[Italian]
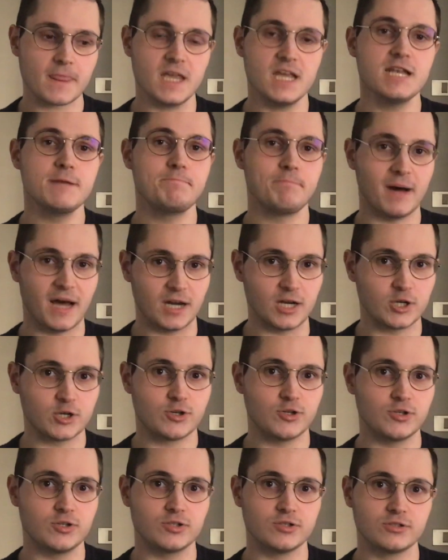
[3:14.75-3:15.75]
il
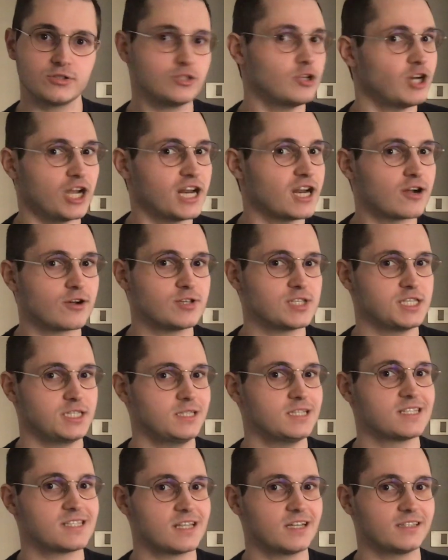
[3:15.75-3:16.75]
palco non era
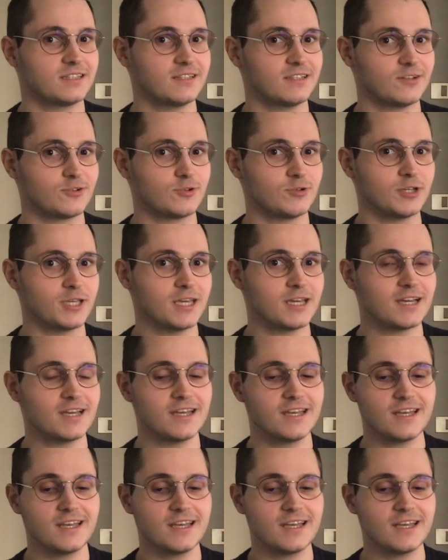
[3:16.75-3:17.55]
così distante da noi.